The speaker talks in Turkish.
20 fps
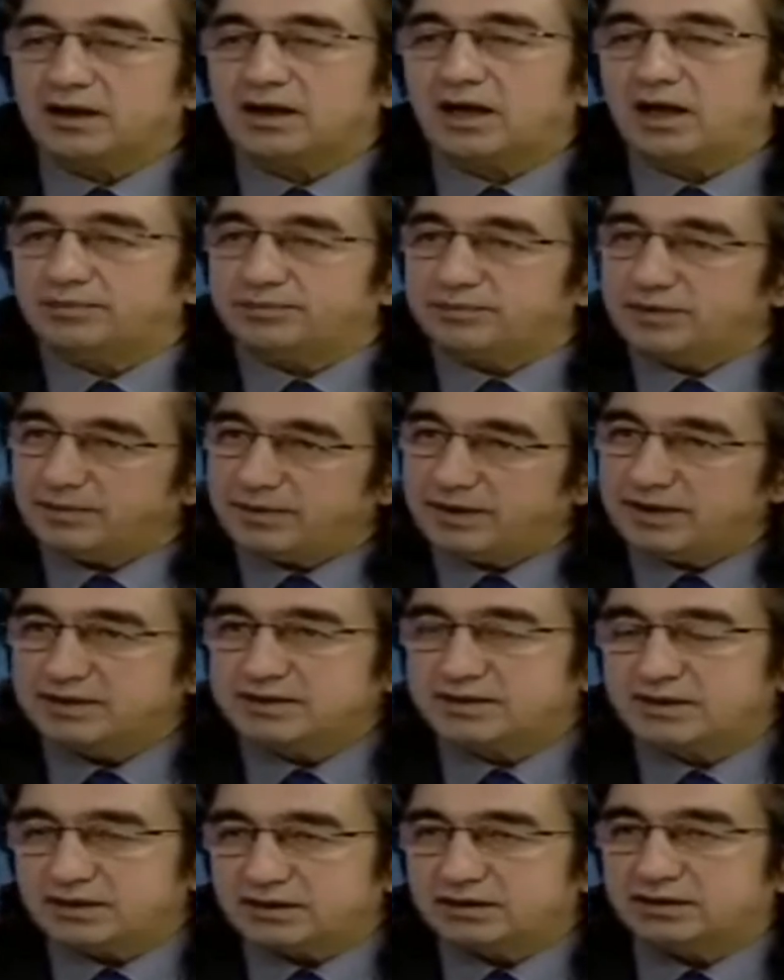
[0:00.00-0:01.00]
kalp damar
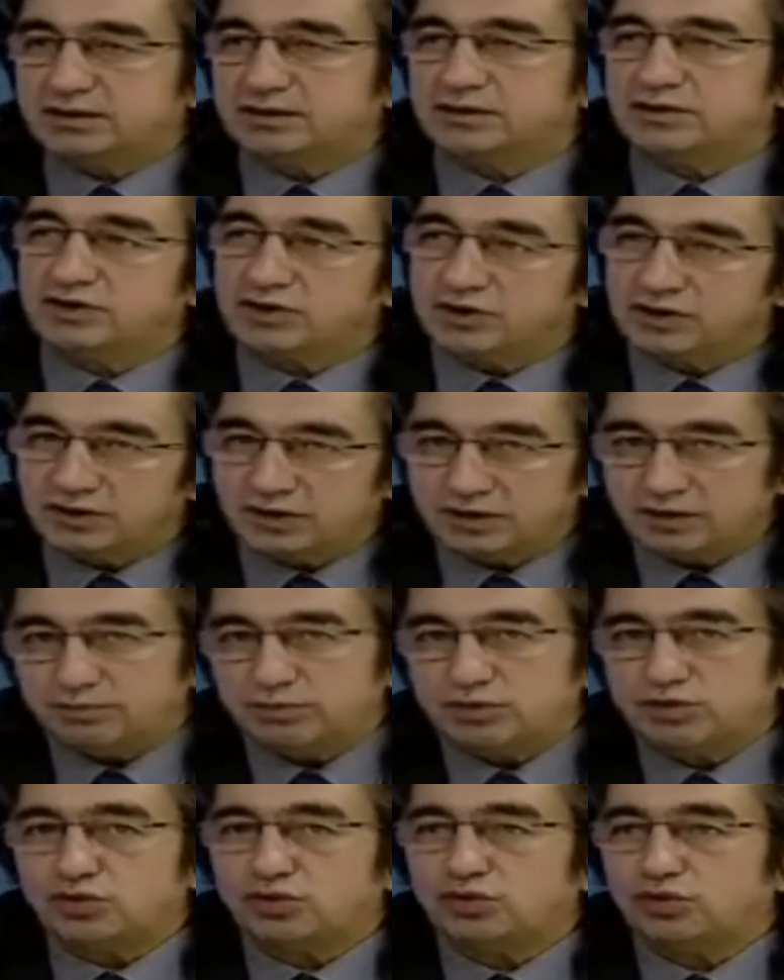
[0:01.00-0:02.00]
hastalıkları dışında
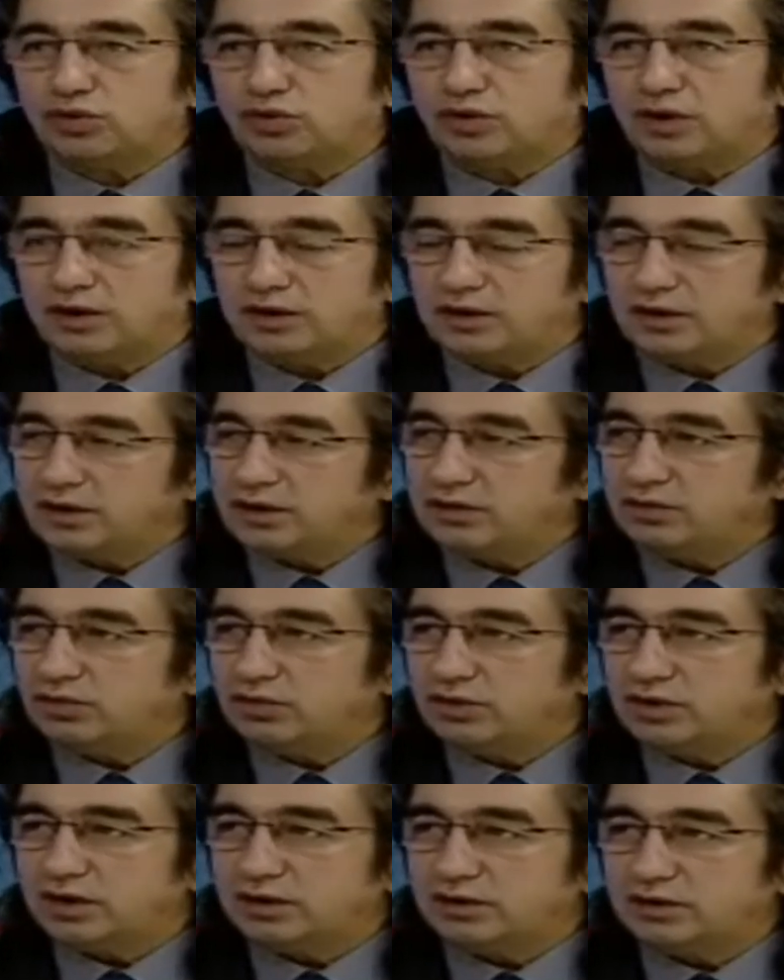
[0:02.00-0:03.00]
da birçok organla ilgili
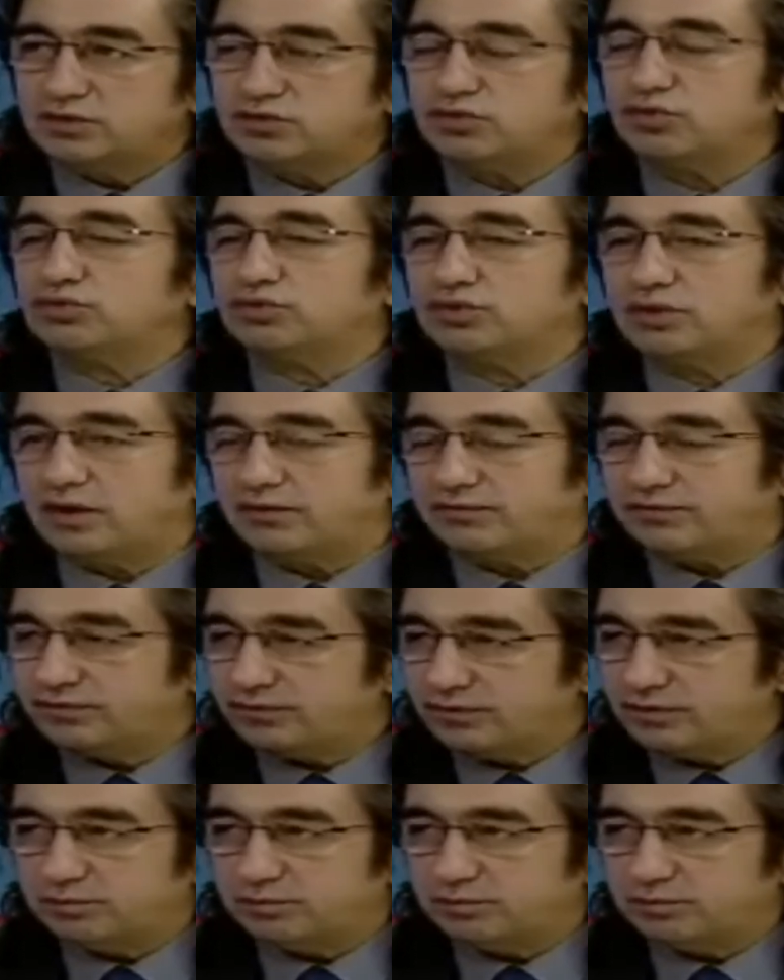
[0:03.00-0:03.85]
olarak da çok daha